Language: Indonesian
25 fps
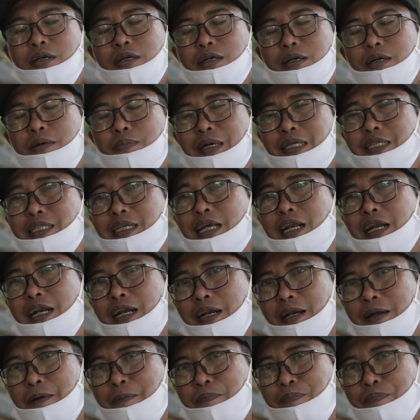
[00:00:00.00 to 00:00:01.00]
eh, masker
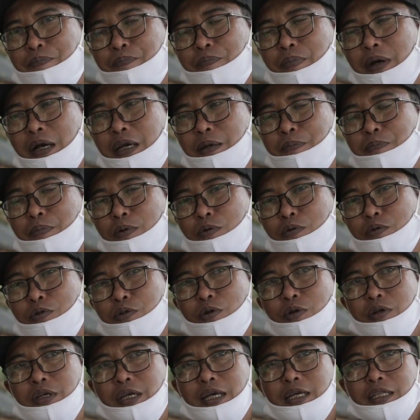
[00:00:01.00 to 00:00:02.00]
bagi
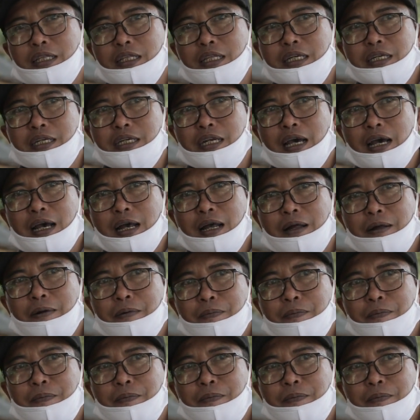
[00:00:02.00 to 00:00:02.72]
pengunjung yang tidak